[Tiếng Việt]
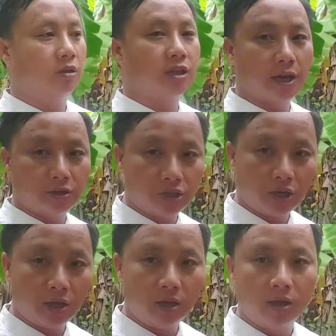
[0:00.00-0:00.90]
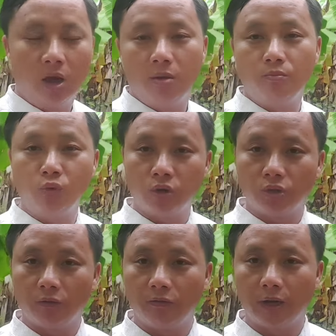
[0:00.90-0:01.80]
chạy chê mua
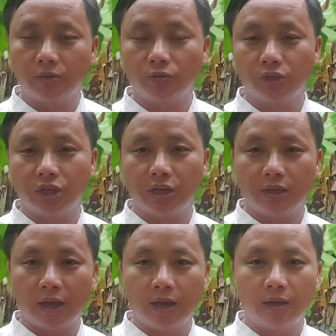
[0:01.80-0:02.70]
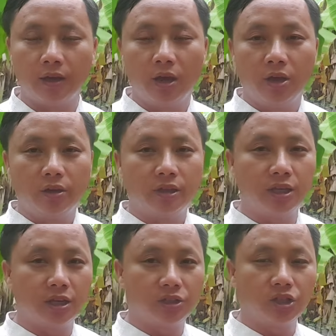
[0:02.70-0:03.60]
rồng và rồng chế chạy
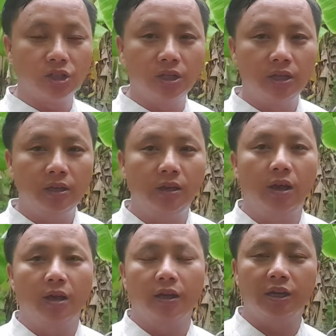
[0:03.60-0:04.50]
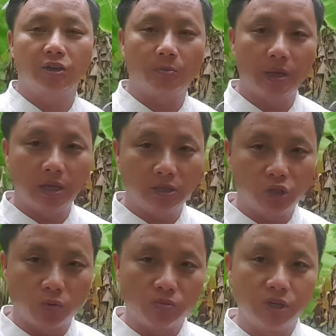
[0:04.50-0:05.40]
tê sĩ khi đó bé ít
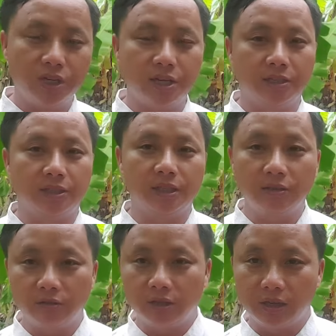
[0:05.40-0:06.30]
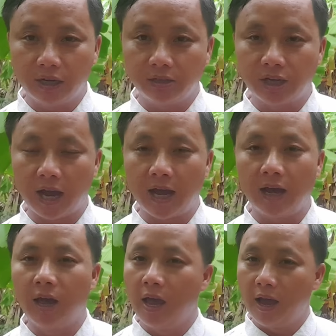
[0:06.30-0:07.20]
trồng nìa chỉ cứ tin anh cha
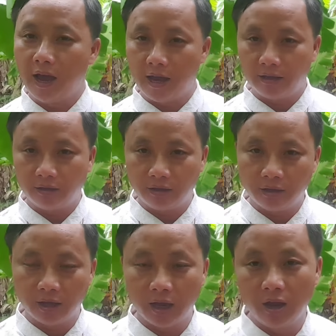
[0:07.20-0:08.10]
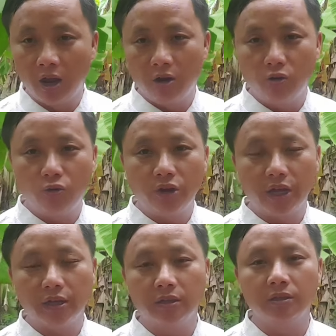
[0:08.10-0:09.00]
hải tìa luôn
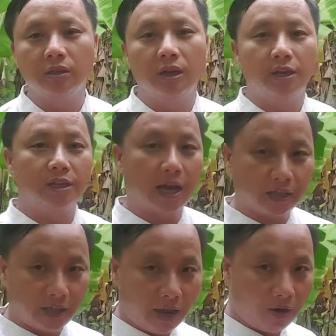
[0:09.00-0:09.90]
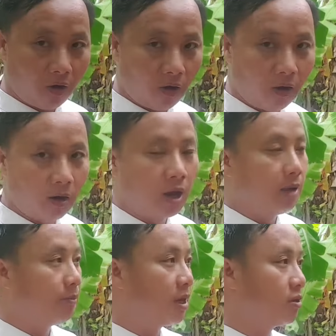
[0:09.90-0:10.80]
nâng giá ta lo
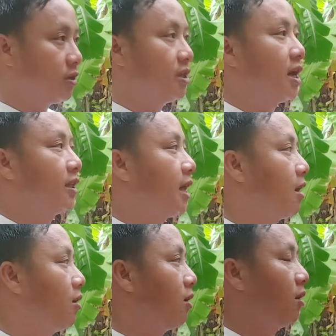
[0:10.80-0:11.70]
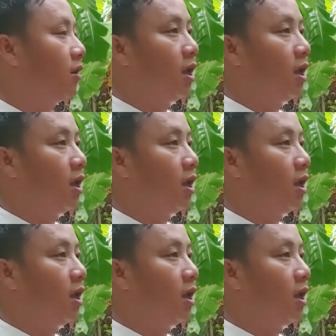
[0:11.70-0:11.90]
mà giờ giá ta lo